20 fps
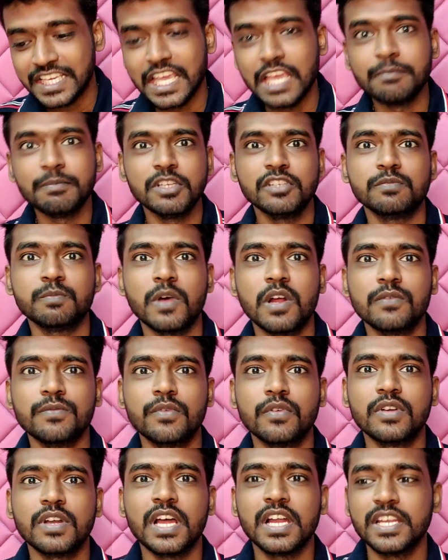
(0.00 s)
கேமிங் ஸ்மார்ட்
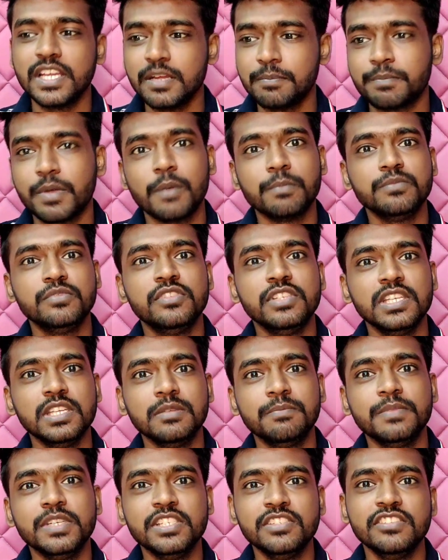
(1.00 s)
ஃபோன்னாலே பப்ஜி
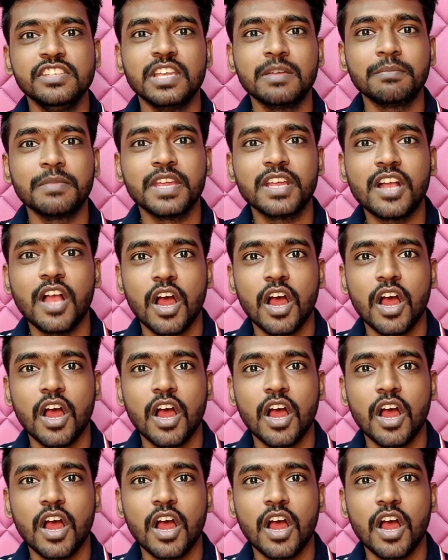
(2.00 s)
பிஜிஎம்ஐ